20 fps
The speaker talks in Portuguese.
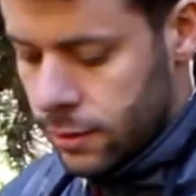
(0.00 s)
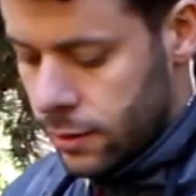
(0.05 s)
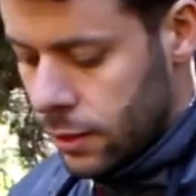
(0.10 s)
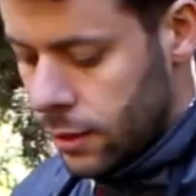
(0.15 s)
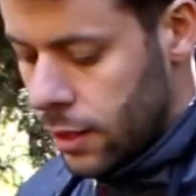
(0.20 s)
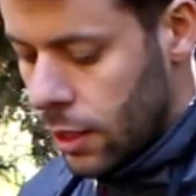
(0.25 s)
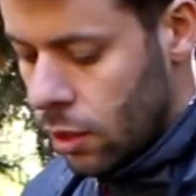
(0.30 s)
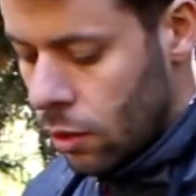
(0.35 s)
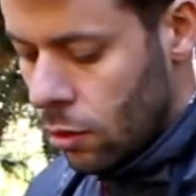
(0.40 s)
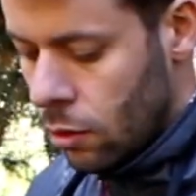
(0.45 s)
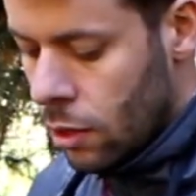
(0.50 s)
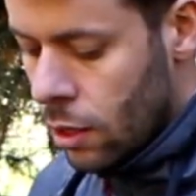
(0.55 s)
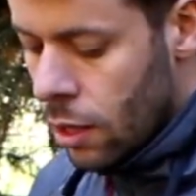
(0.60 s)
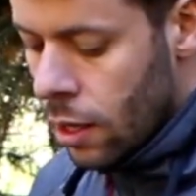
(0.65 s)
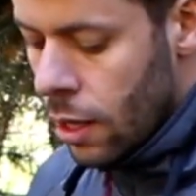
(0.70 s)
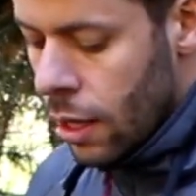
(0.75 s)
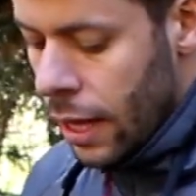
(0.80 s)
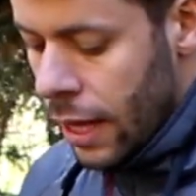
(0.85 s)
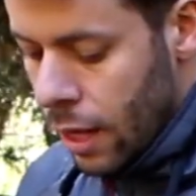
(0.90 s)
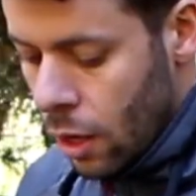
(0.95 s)
Então
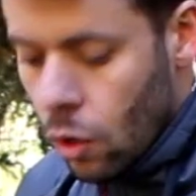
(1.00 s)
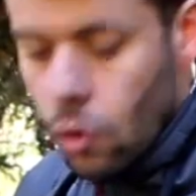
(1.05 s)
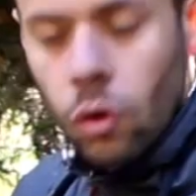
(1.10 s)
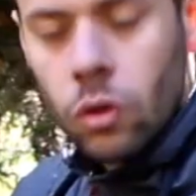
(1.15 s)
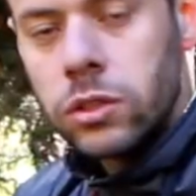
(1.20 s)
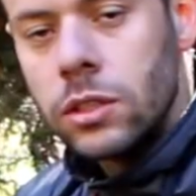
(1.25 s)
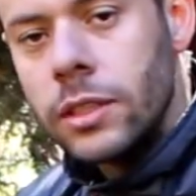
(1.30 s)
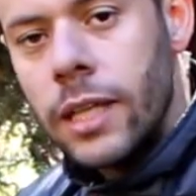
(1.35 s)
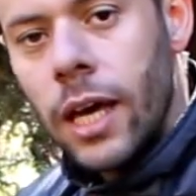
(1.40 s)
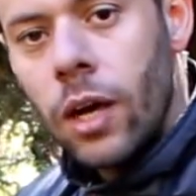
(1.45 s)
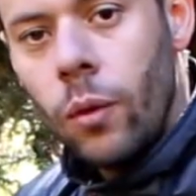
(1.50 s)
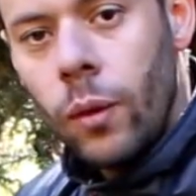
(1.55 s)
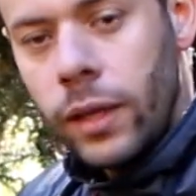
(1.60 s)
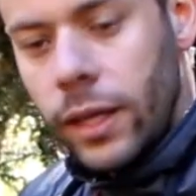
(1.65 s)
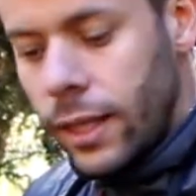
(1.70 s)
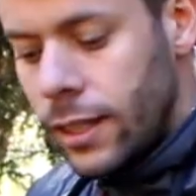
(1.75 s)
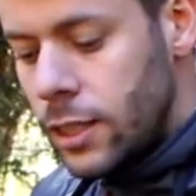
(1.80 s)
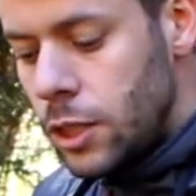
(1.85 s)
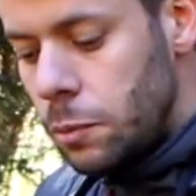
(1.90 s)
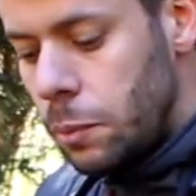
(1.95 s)
eu considero um
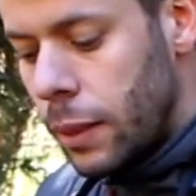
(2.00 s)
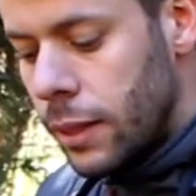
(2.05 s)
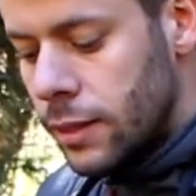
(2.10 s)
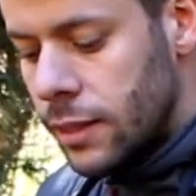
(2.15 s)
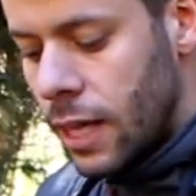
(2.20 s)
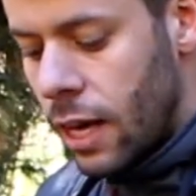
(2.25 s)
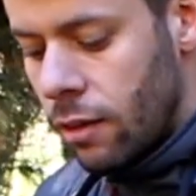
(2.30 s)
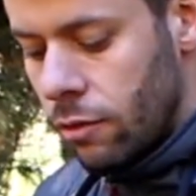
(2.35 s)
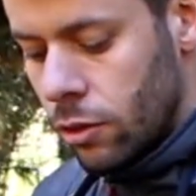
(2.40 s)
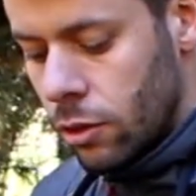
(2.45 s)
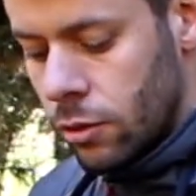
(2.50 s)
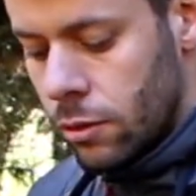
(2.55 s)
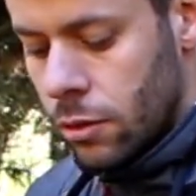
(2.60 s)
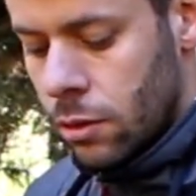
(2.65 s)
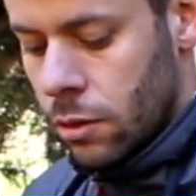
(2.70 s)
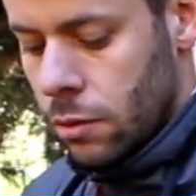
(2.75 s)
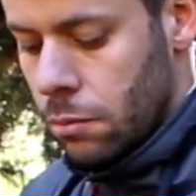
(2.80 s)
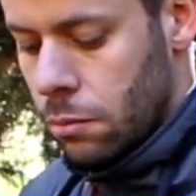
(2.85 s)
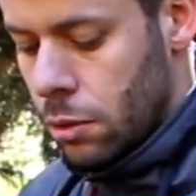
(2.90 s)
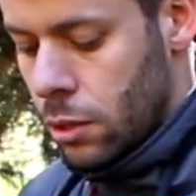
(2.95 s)
item indispensável,
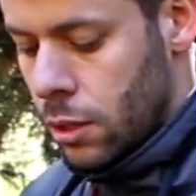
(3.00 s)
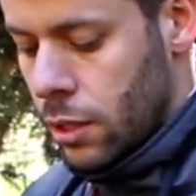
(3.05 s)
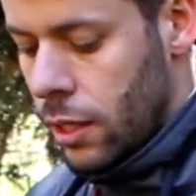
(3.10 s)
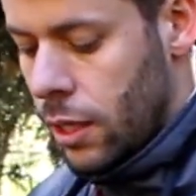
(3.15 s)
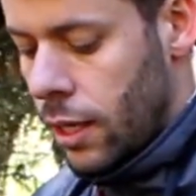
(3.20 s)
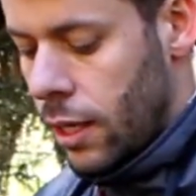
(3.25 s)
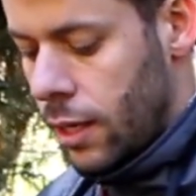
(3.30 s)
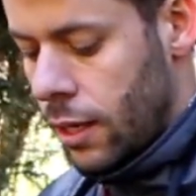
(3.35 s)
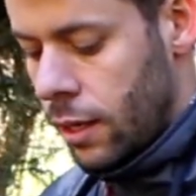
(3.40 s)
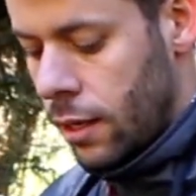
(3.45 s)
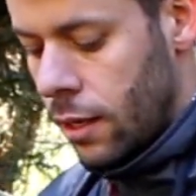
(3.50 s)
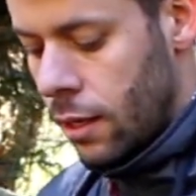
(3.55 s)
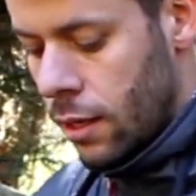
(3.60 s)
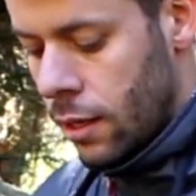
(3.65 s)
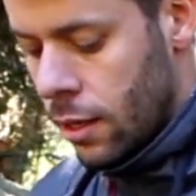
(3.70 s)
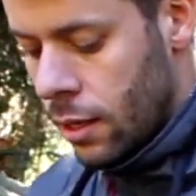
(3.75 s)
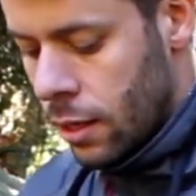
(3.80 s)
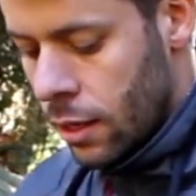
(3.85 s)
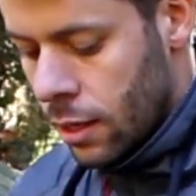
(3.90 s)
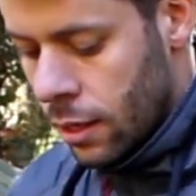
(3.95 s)
porque
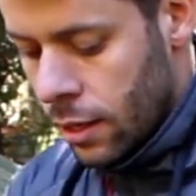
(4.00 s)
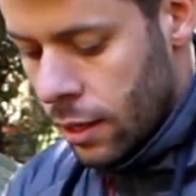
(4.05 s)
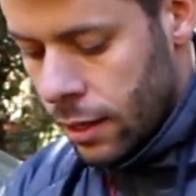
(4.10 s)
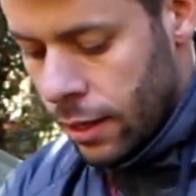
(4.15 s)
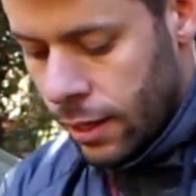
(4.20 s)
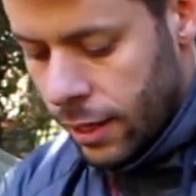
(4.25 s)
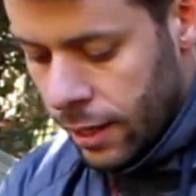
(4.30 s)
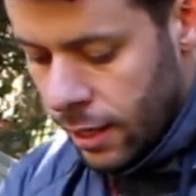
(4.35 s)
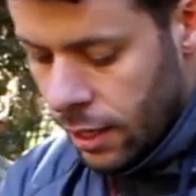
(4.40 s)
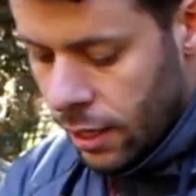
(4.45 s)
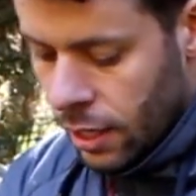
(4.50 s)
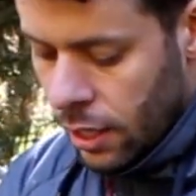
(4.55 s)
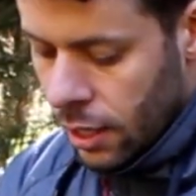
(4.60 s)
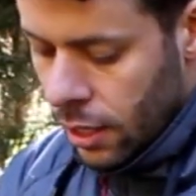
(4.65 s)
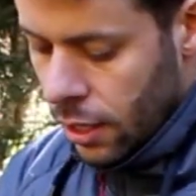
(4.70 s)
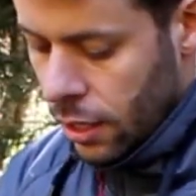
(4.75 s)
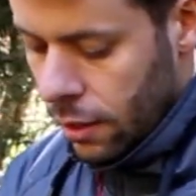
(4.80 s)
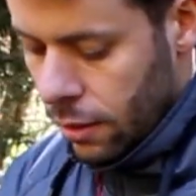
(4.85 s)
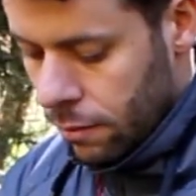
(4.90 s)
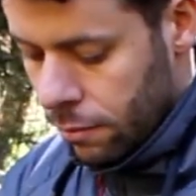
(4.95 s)

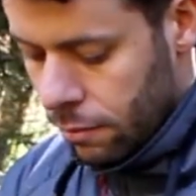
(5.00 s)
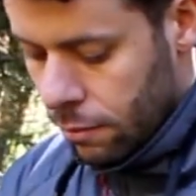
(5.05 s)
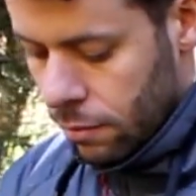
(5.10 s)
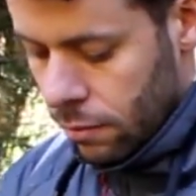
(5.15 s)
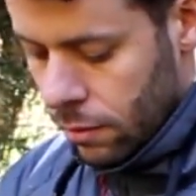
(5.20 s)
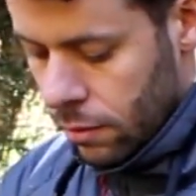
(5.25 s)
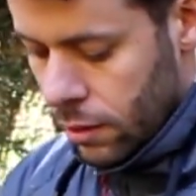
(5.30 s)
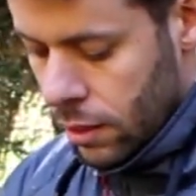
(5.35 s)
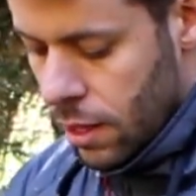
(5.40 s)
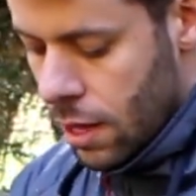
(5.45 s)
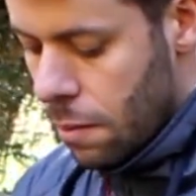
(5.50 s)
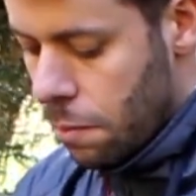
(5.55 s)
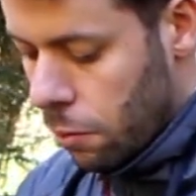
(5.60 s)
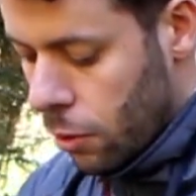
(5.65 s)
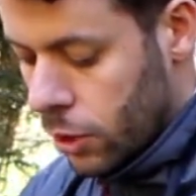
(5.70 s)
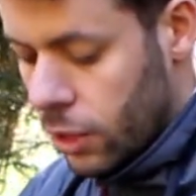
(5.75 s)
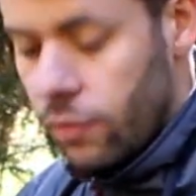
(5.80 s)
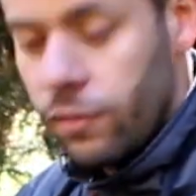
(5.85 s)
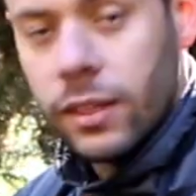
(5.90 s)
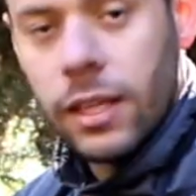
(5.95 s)
ele
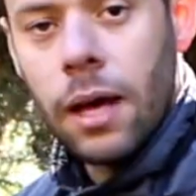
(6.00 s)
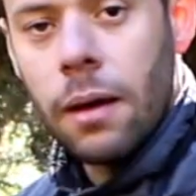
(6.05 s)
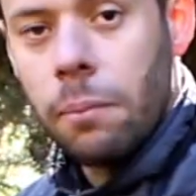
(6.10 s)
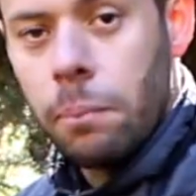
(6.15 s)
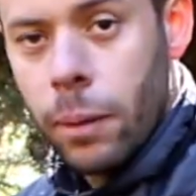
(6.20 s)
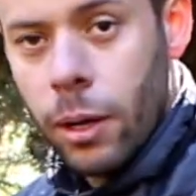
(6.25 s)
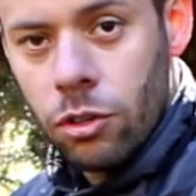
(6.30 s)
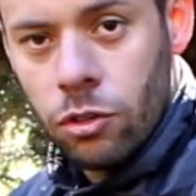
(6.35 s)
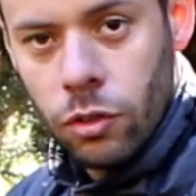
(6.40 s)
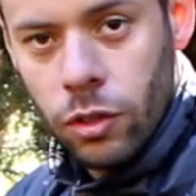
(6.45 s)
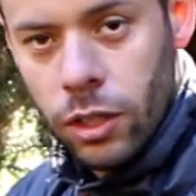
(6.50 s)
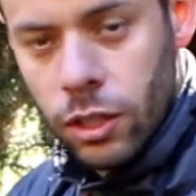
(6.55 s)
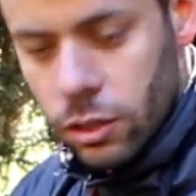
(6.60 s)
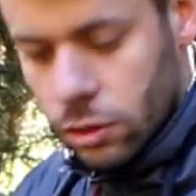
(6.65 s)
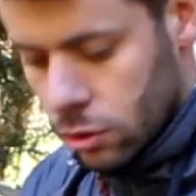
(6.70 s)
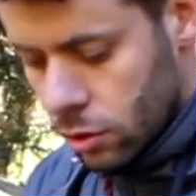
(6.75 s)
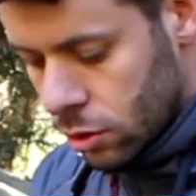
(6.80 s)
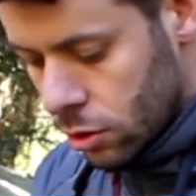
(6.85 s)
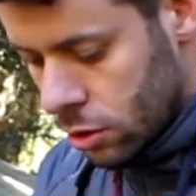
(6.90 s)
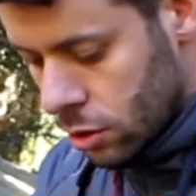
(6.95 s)
pode evitar
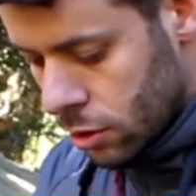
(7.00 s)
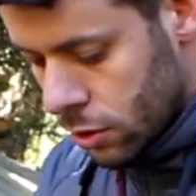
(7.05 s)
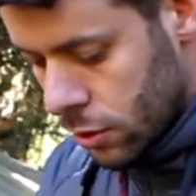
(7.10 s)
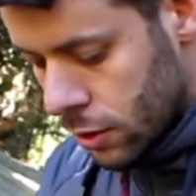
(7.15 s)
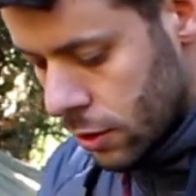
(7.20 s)
prejuízos